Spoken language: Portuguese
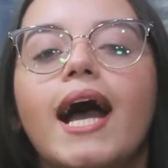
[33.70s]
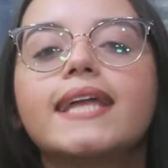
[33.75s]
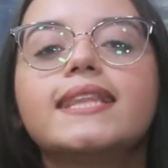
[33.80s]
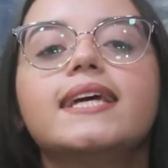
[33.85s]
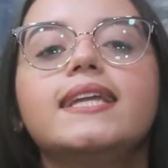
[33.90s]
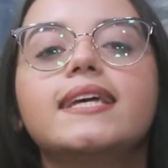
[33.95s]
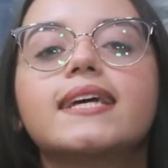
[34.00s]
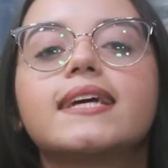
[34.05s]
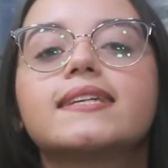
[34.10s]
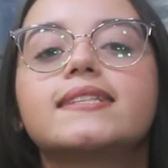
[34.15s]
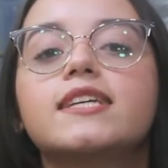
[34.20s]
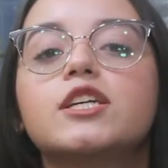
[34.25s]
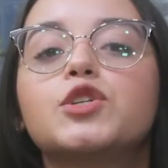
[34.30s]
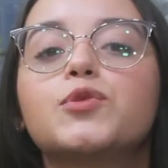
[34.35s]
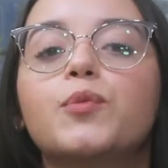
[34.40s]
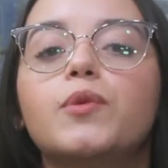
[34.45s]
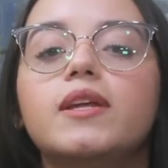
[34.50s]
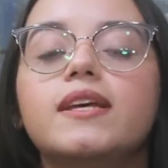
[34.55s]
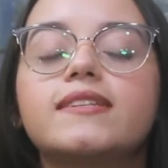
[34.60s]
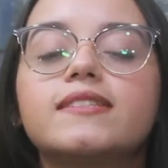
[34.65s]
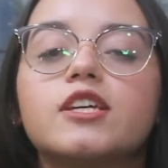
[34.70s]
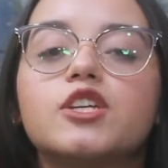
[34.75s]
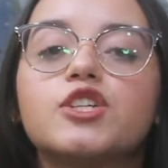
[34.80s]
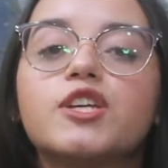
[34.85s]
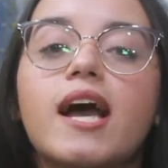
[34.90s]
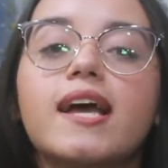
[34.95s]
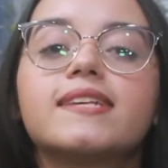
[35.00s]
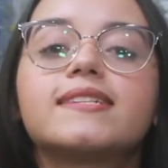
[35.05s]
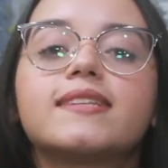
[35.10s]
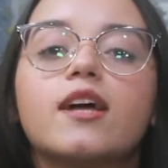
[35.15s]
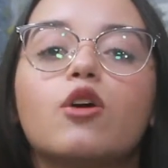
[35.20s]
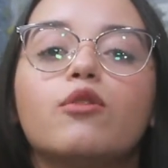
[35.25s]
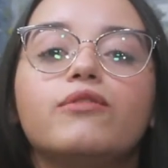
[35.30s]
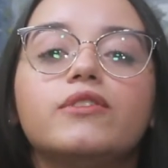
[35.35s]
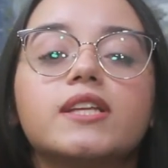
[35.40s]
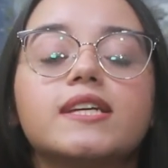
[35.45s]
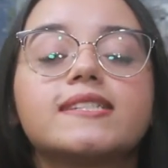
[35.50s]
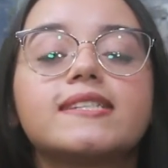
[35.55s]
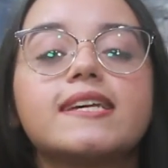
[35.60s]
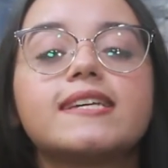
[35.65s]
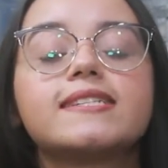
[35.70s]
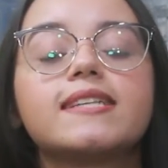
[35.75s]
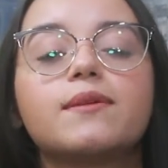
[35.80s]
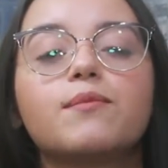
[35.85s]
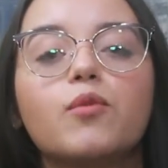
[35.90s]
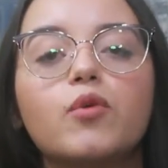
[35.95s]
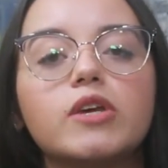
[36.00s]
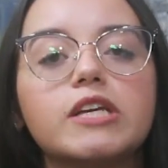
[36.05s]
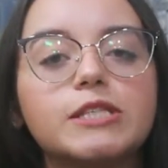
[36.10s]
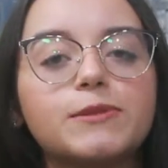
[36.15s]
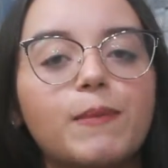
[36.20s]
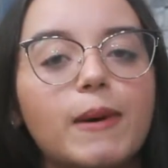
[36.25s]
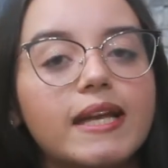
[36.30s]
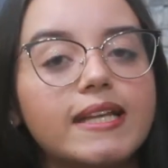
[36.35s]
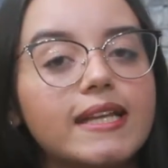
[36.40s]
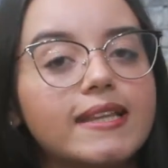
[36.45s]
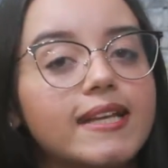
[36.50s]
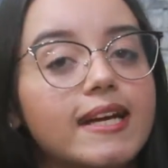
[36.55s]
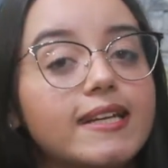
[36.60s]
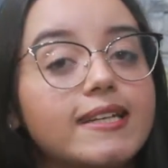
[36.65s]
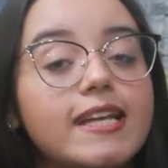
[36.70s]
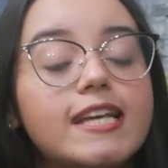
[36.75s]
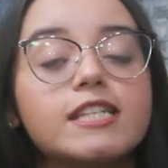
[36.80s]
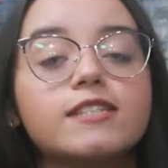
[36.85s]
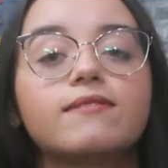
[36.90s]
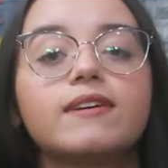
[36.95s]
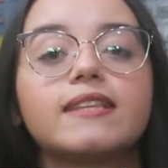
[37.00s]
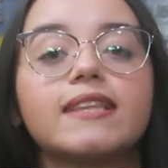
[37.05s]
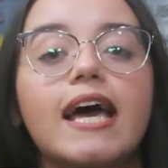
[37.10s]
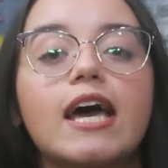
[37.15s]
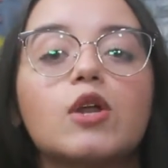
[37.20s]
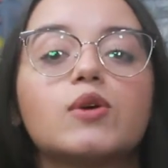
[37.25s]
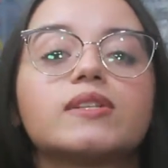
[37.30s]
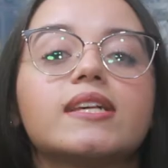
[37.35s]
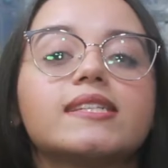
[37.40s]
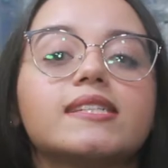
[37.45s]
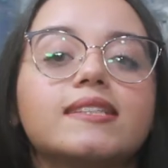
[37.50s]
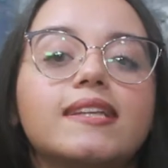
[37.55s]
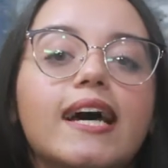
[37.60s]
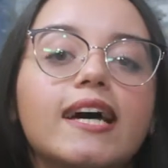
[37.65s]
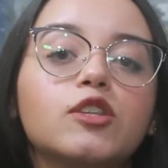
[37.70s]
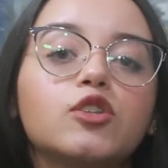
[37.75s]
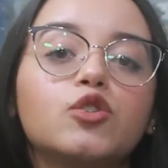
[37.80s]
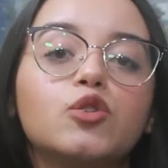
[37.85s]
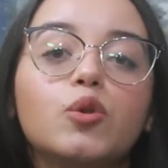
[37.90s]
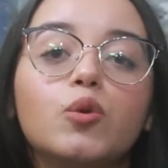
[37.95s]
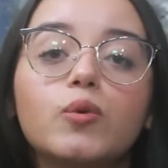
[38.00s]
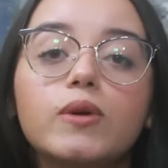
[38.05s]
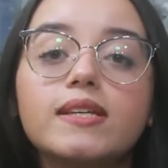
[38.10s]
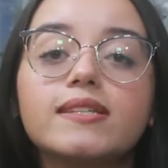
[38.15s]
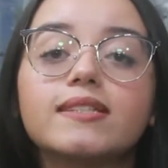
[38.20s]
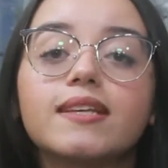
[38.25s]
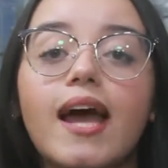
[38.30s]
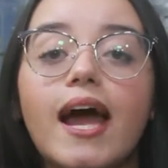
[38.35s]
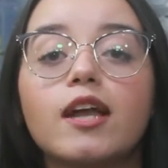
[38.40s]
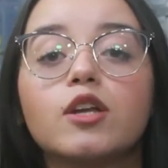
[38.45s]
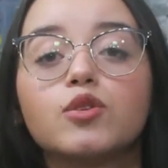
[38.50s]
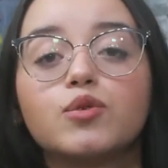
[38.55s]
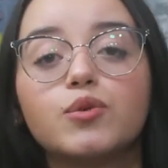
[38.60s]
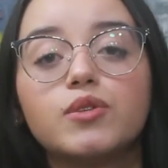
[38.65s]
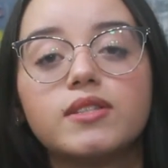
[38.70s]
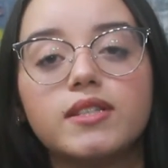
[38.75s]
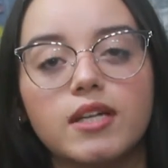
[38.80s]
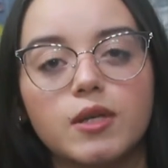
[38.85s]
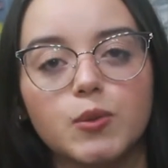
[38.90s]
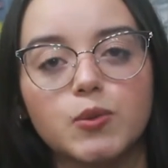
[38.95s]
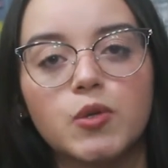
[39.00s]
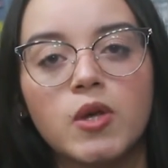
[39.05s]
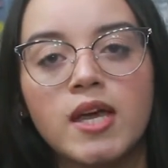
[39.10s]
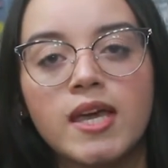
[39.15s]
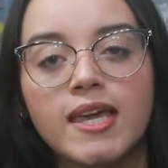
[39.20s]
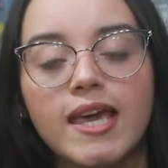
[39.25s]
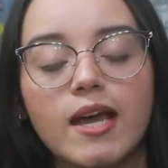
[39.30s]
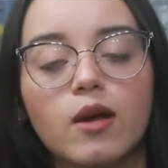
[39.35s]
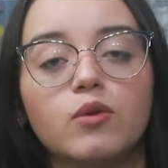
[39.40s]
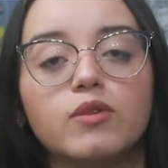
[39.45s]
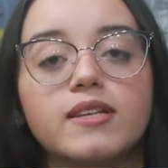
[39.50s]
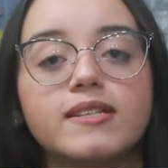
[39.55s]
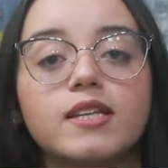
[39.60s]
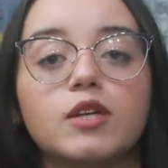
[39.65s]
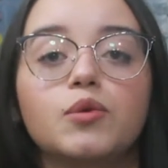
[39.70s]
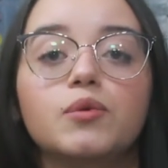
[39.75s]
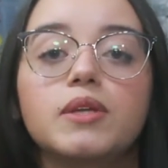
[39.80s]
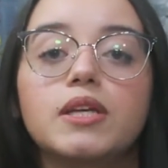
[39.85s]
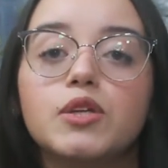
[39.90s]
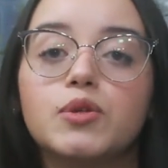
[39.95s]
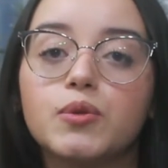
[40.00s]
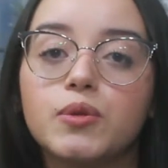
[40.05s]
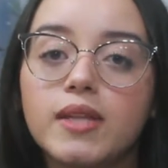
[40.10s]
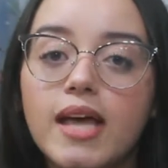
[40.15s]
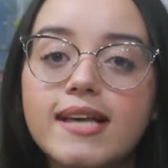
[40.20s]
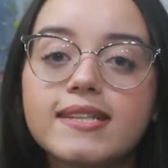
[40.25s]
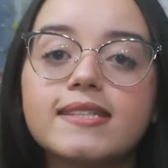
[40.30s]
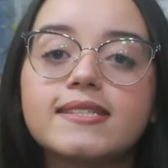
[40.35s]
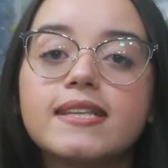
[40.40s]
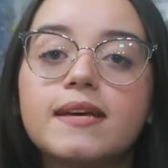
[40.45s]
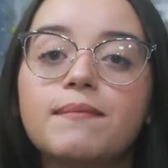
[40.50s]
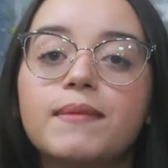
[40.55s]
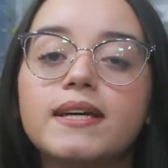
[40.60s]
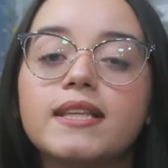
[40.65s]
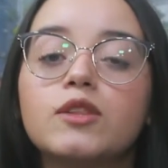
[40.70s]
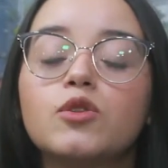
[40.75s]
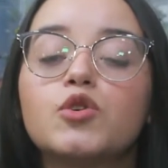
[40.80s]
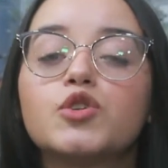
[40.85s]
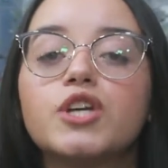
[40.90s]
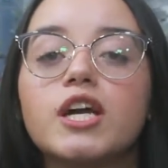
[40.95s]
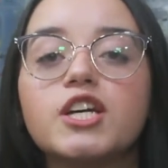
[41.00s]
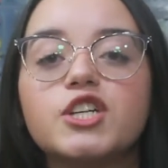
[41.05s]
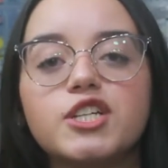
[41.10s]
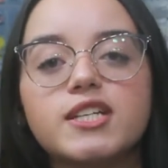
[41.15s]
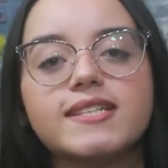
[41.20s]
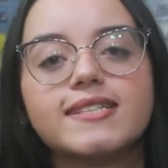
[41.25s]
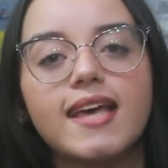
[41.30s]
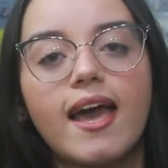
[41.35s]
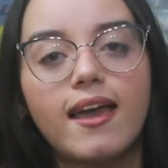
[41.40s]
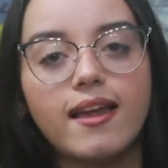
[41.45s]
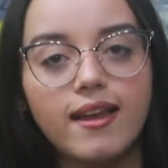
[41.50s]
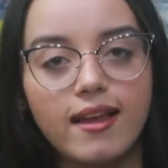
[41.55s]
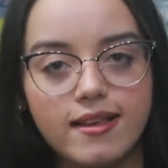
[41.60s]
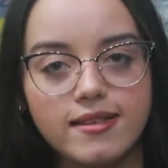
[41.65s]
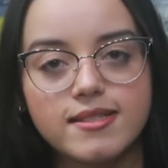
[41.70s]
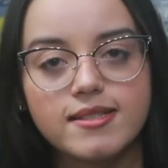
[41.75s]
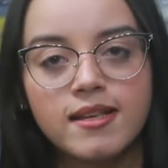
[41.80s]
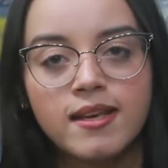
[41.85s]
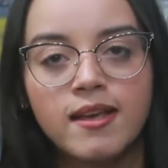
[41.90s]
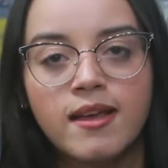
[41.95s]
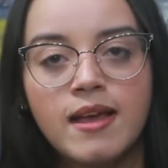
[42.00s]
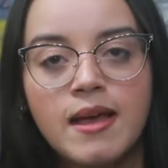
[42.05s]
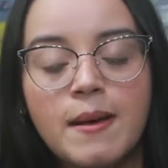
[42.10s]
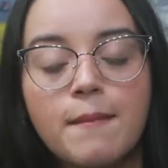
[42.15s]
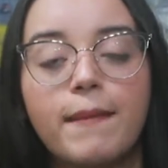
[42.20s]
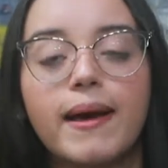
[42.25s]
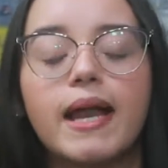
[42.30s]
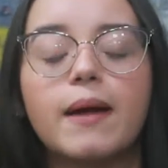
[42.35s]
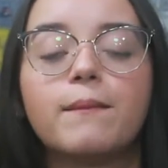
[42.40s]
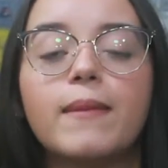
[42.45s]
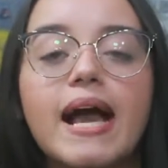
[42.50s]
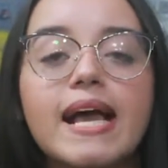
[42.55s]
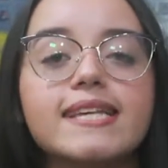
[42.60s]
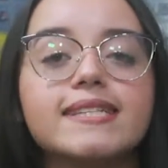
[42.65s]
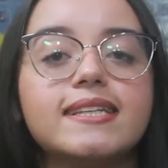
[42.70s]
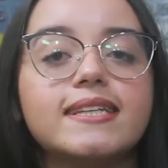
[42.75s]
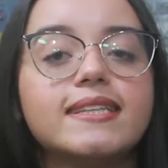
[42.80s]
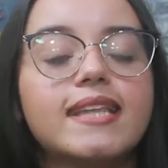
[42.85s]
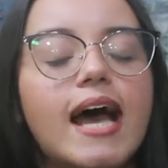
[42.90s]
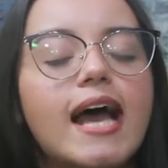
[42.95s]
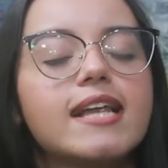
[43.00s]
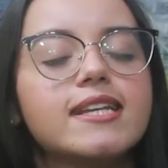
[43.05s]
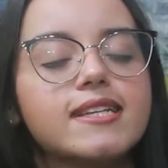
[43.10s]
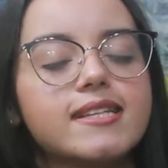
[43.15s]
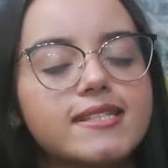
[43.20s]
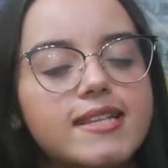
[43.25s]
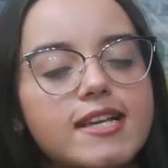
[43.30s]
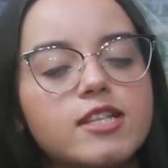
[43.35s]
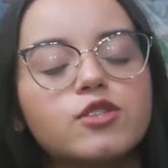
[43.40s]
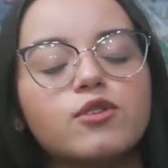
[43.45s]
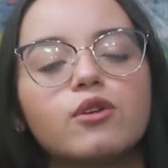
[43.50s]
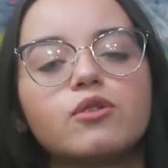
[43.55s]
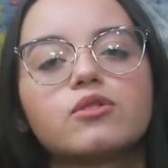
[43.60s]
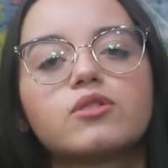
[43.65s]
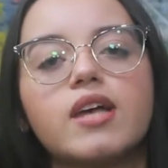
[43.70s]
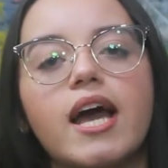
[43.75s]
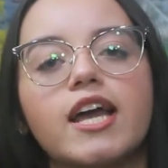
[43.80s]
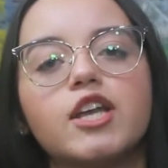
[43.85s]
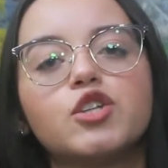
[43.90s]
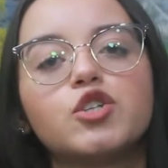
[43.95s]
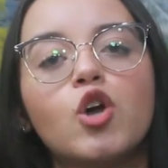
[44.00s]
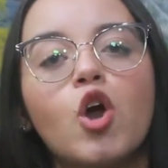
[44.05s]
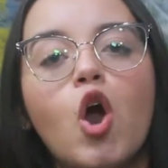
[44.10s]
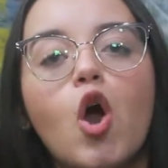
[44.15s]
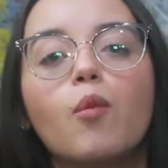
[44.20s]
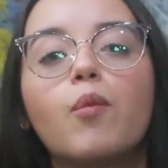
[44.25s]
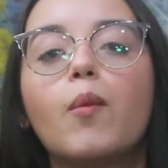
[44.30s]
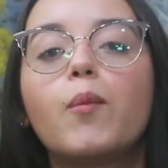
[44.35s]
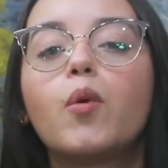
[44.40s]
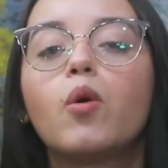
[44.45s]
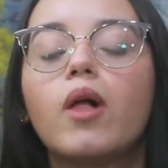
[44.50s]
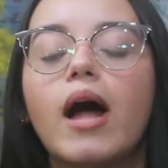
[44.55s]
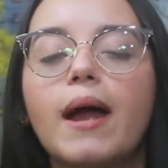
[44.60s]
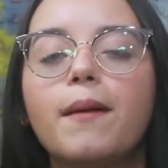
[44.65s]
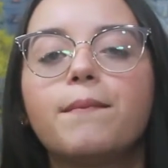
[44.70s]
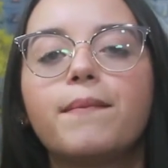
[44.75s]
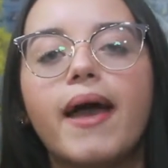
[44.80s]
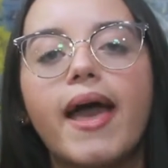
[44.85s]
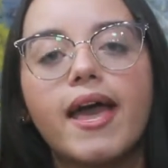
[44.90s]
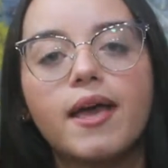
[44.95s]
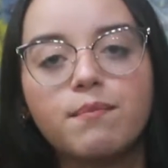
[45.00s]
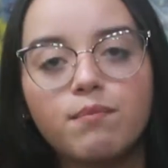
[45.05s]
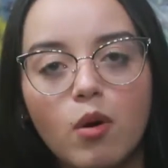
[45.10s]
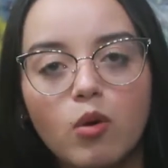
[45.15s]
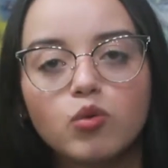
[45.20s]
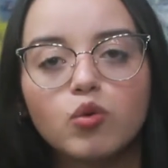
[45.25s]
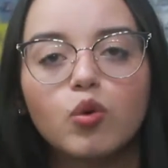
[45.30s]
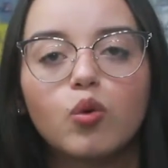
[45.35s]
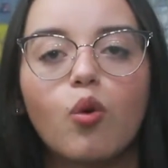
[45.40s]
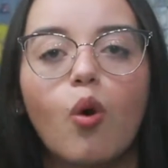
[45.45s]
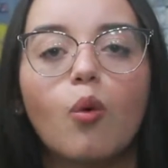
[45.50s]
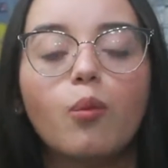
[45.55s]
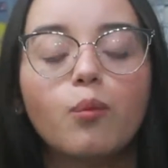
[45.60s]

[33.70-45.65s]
A delegacia de polícia já está ouvindo as testemunhas para tentar desvendar o assassinato de Luiz Carlos dos Santos, que aconteceu no início dessa semana no Jardim Israelense. Para mais detalhes, acesse nosso site, opopularpr.com.br.